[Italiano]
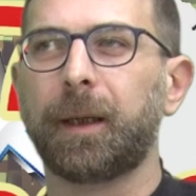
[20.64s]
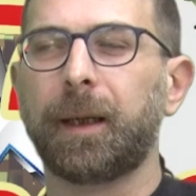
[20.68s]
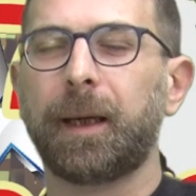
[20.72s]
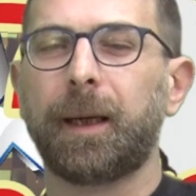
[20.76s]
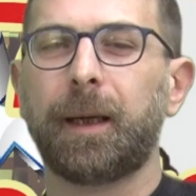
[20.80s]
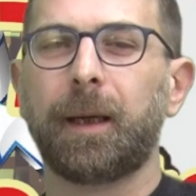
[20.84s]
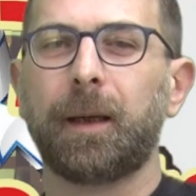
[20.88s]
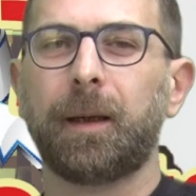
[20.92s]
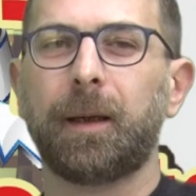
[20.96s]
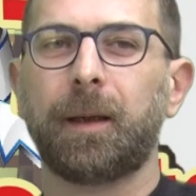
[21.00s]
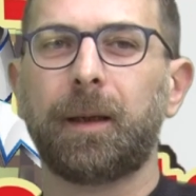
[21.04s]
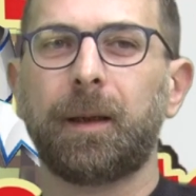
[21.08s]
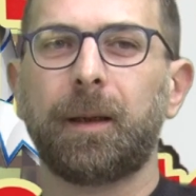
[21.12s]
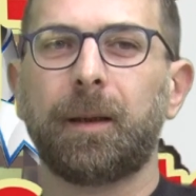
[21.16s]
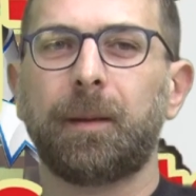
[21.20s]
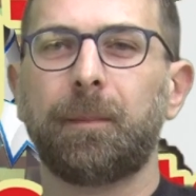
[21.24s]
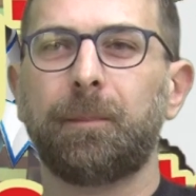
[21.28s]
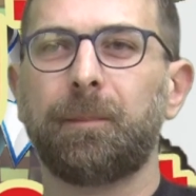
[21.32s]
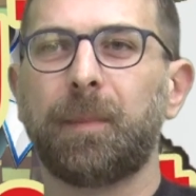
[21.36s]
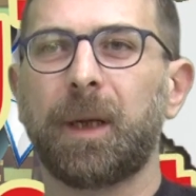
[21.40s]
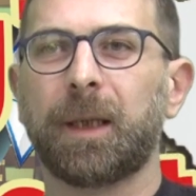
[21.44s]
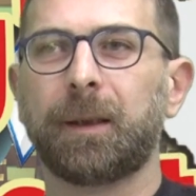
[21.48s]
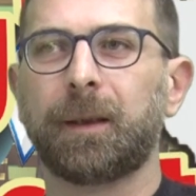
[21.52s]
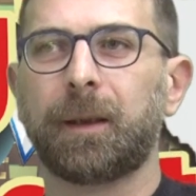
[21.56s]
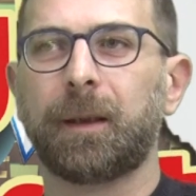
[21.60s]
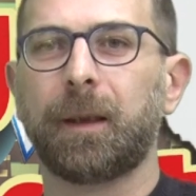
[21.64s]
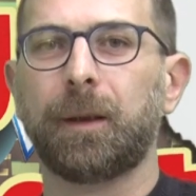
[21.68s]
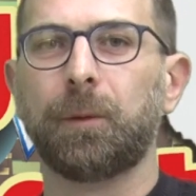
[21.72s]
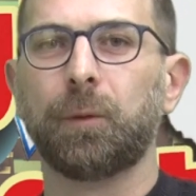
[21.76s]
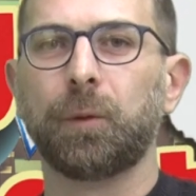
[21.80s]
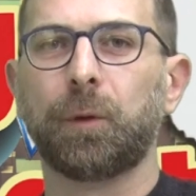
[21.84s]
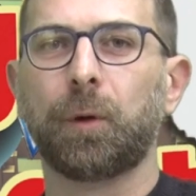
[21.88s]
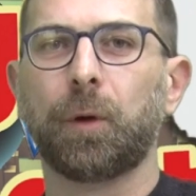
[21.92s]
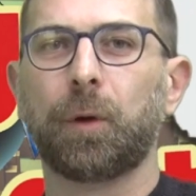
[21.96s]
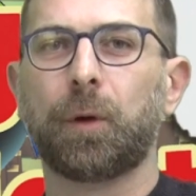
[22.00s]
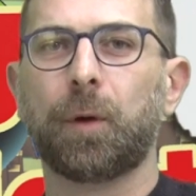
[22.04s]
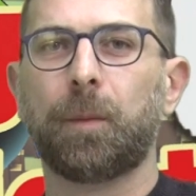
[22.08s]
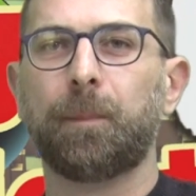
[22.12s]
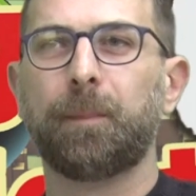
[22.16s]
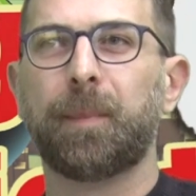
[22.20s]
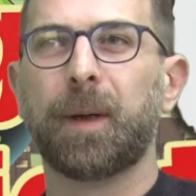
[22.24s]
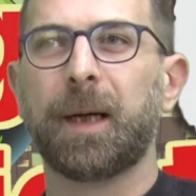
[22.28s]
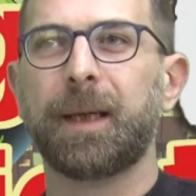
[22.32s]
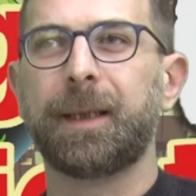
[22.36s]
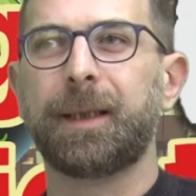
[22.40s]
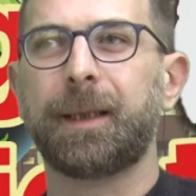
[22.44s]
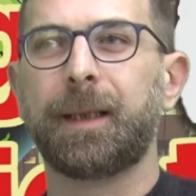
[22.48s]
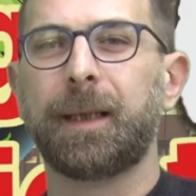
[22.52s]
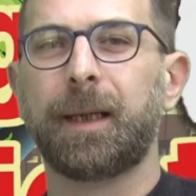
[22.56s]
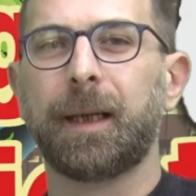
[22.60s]
che mi ha tenuto
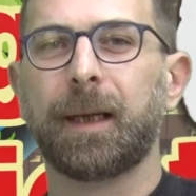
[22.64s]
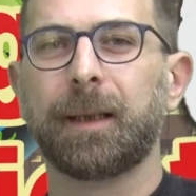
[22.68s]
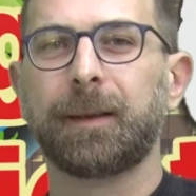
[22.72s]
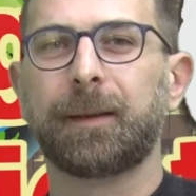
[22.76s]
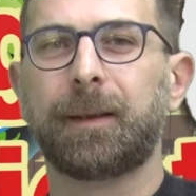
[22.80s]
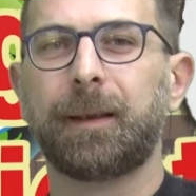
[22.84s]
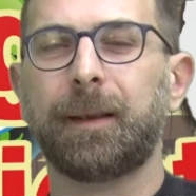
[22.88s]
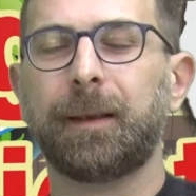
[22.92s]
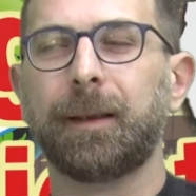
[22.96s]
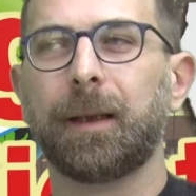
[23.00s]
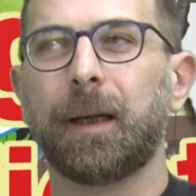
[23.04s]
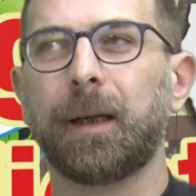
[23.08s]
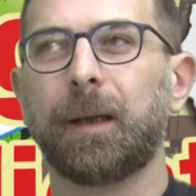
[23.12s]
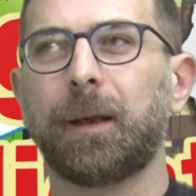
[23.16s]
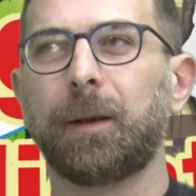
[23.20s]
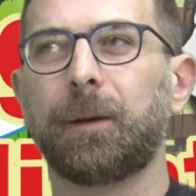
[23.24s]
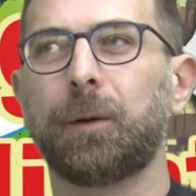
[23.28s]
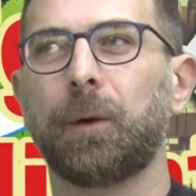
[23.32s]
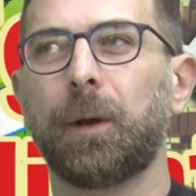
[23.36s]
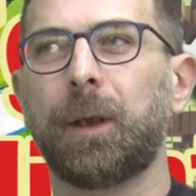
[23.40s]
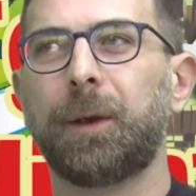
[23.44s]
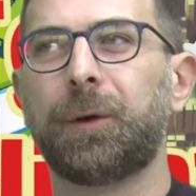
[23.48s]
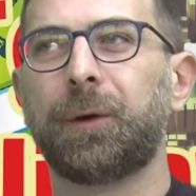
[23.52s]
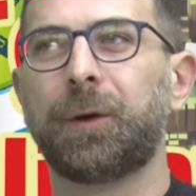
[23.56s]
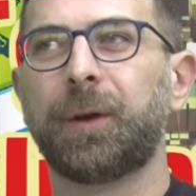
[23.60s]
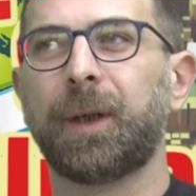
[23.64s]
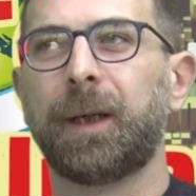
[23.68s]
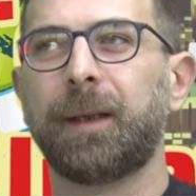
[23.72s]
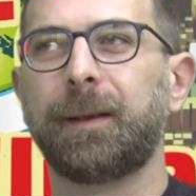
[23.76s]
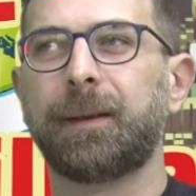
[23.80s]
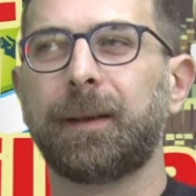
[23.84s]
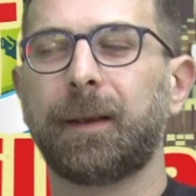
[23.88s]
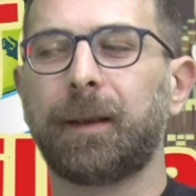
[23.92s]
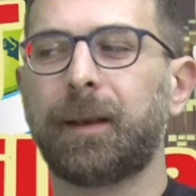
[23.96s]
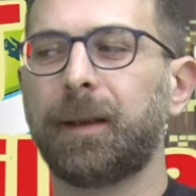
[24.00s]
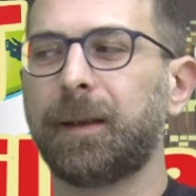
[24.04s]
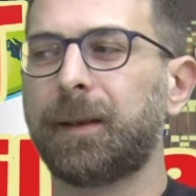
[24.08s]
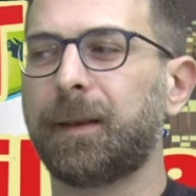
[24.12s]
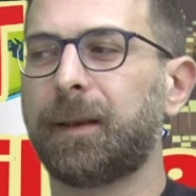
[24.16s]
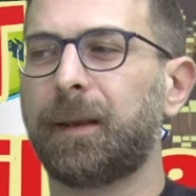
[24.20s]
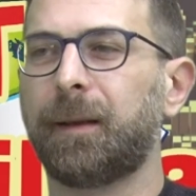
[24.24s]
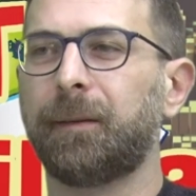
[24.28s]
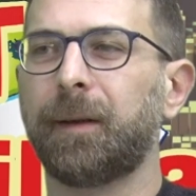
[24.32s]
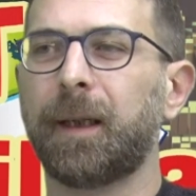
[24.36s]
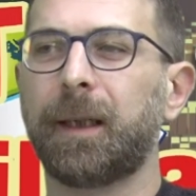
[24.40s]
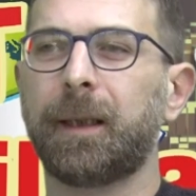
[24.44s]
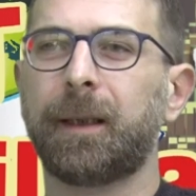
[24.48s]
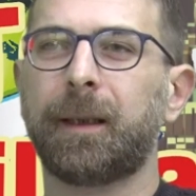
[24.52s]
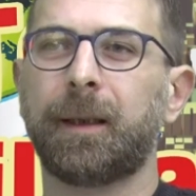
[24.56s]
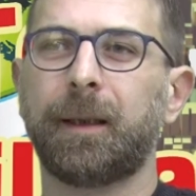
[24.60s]
compagnia sin dall'adolescenza, che è
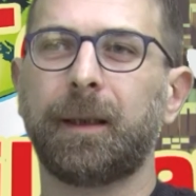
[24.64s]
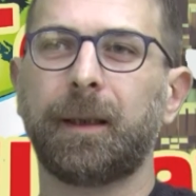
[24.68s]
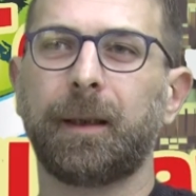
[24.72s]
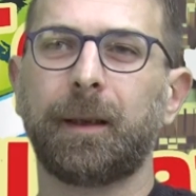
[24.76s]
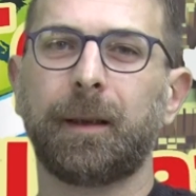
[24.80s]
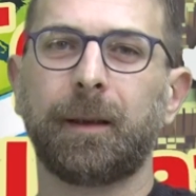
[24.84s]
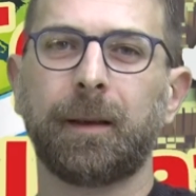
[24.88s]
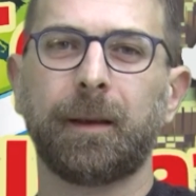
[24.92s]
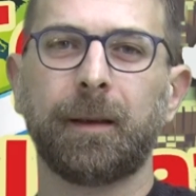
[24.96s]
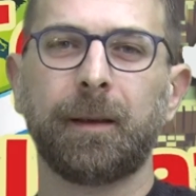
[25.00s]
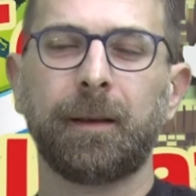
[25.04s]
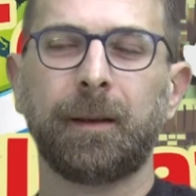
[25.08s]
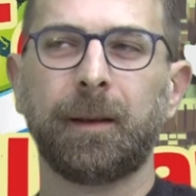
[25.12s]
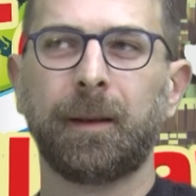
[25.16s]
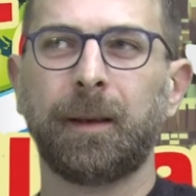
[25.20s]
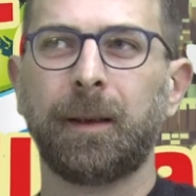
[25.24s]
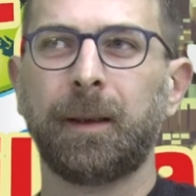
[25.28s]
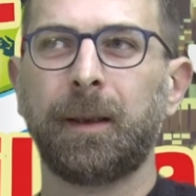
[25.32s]
Stephen King,